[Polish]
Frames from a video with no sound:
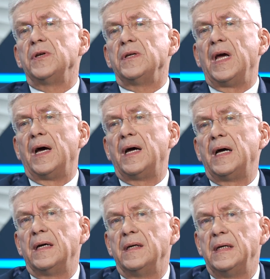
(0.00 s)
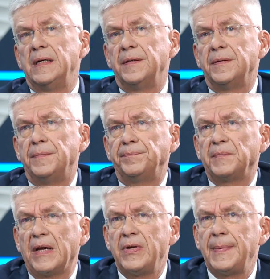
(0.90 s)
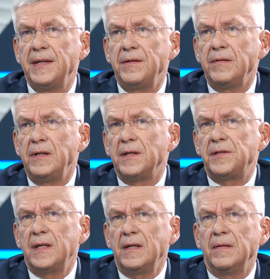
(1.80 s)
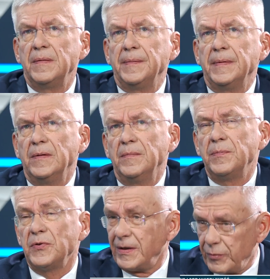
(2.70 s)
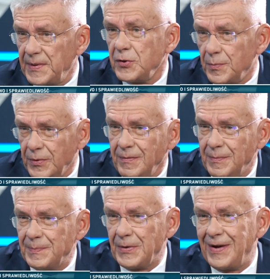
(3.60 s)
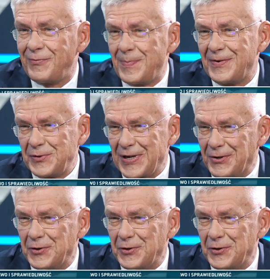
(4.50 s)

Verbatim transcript: my, ja e, wie pan, nie chcę, e, bo znowu będzie moja wypowiedź